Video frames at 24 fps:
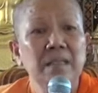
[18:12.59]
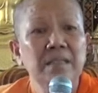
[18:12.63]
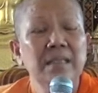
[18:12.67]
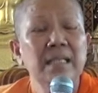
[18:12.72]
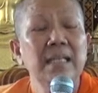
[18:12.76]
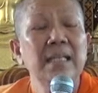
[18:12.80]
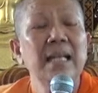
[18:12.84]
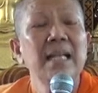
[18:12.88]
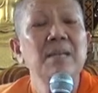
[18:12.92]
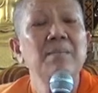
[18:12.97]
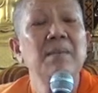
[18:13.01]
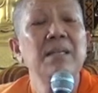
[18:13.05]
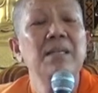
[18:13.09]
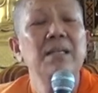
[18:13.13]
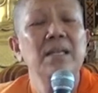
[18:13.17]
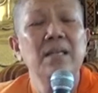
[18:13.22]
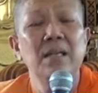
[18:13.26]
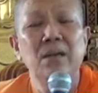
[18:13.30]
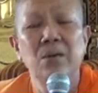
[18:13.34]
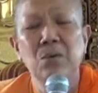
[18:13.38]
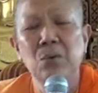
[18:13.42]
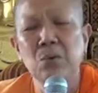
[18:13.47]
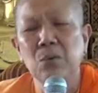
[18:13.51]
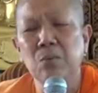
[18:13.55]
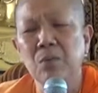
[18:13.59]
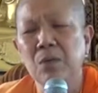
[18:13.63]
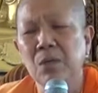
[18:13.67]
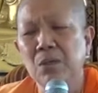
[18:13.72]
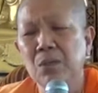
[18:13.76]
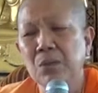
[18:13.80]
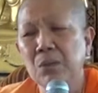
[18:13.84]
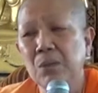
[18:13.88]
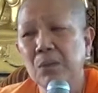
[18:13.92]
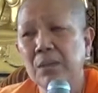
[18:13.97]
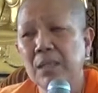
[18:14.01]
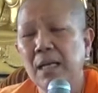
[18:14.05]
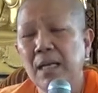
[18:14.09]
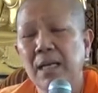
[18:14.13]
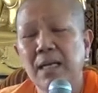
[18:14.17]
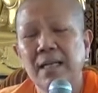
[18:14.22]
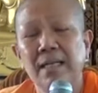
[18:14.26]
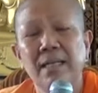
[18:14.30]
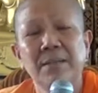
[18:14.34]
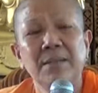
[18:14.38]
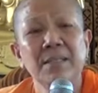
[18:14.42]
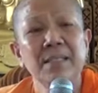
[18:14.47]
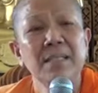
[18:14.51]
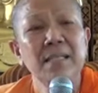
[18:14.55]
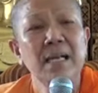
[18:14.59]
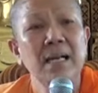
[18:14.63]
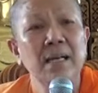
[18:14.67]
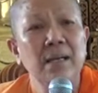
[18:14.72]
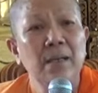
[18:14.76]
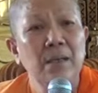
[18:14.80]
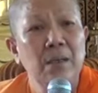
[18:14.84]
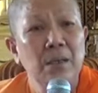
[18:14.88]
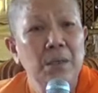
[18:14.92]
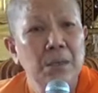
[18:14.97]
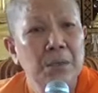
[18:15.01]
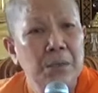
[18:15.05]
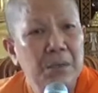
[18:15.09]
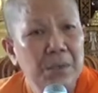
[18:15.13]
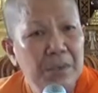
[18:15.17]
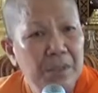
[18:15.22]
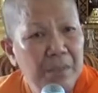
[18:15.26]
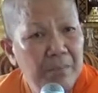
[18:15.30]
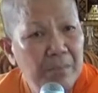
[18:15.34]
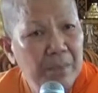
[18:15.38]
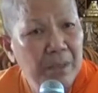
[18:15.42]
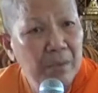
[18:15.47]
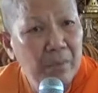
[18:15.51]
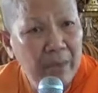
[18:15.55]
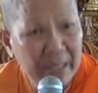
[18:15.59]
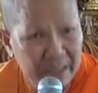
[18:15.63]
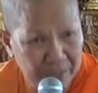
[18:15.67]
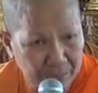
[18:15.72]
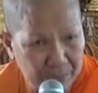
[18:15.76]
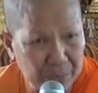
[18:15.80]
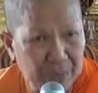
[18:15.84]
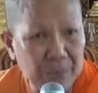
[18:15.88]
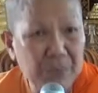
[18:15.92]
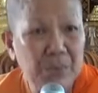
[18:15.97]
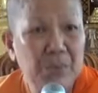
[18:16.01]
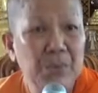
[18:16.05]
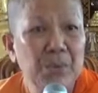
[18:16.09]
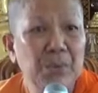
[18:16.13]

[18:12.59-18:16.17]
จะไล่มาทีละรูปขอโทษ เรื่องโคตมีวัตถุ